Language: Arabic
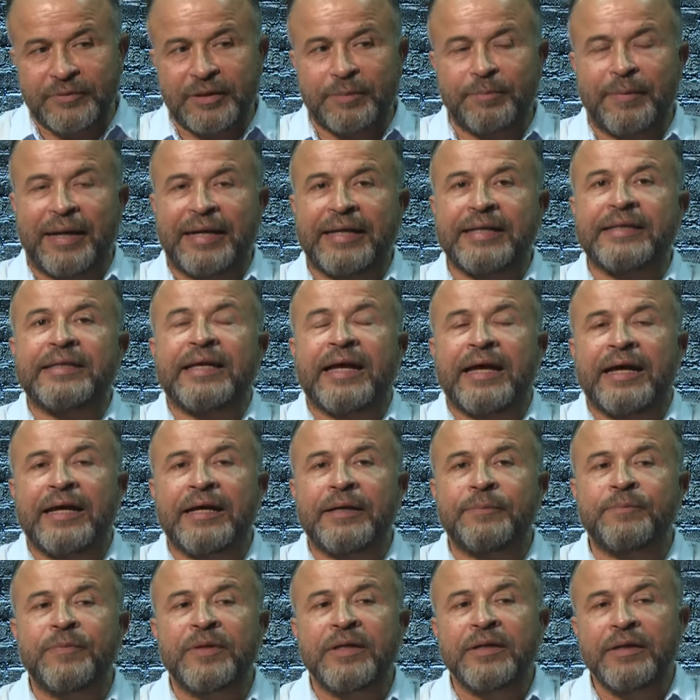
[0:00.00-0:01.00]

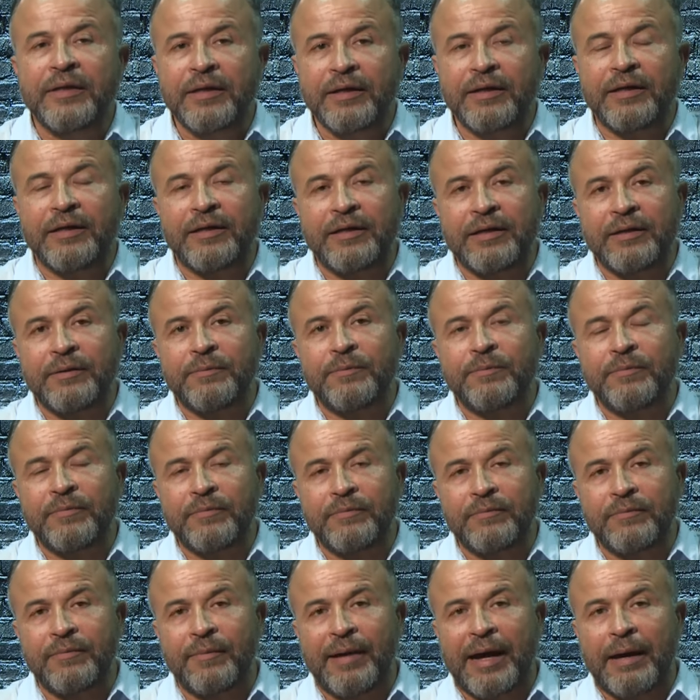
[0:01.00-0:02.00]
معناتها
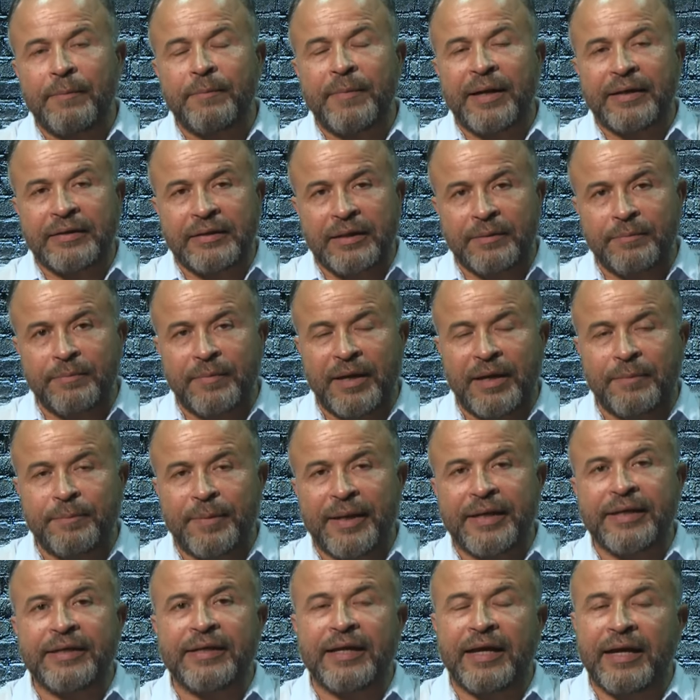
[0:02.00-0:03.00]
معناتها ما
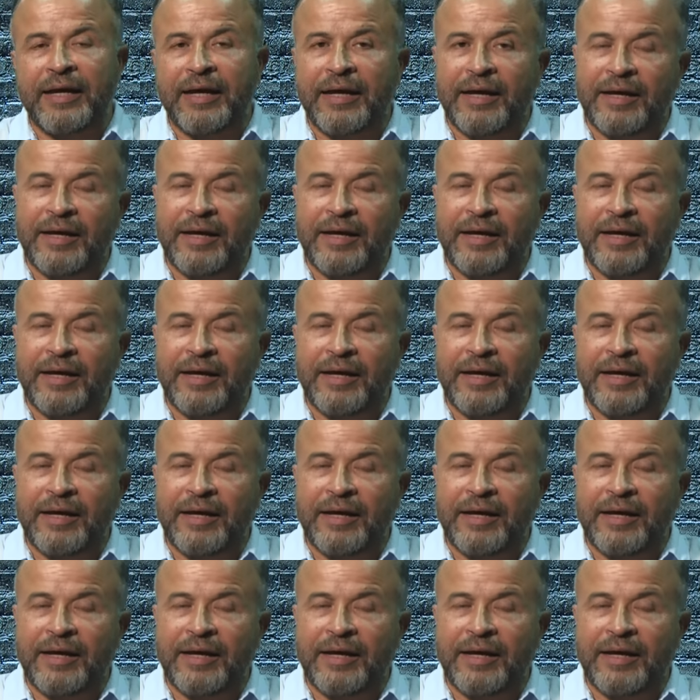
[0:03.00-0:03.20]
بين